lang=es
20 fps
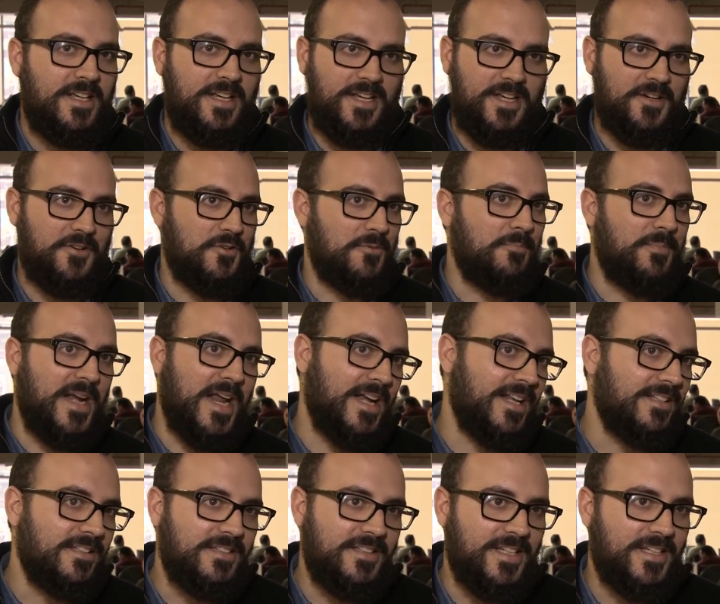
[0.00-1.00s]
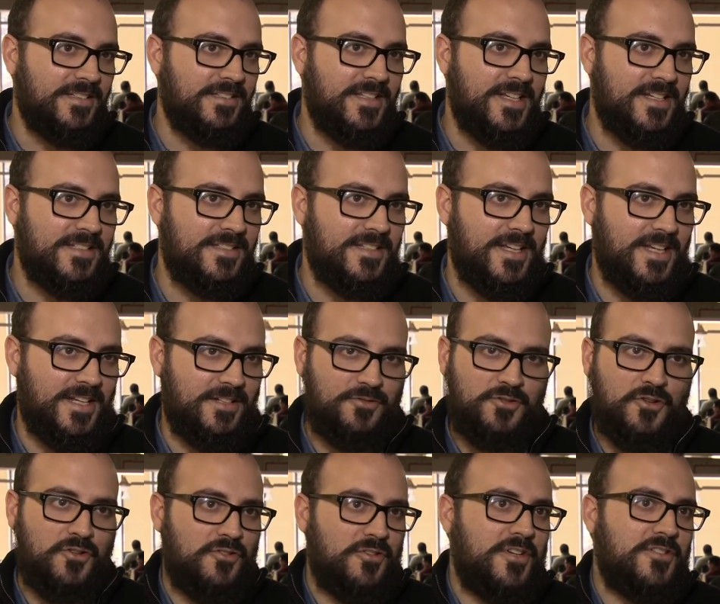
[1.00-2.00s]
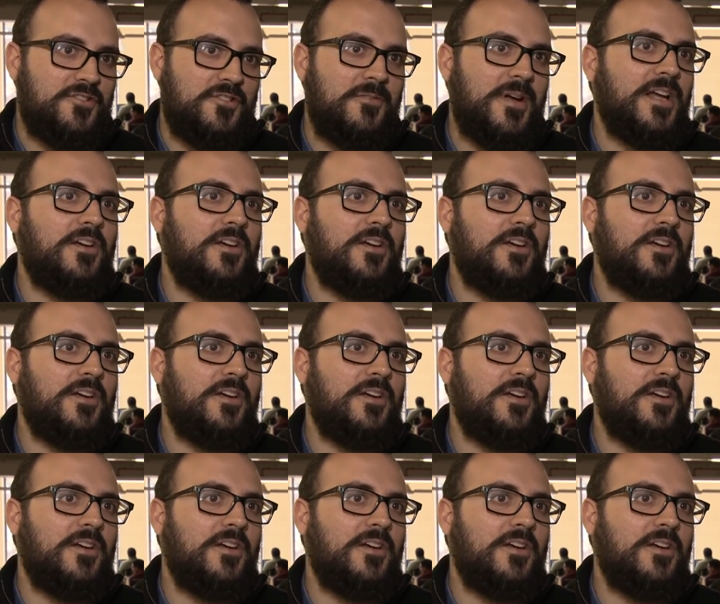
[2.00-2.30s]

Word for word: eh, comprar en tiendas, en todo eso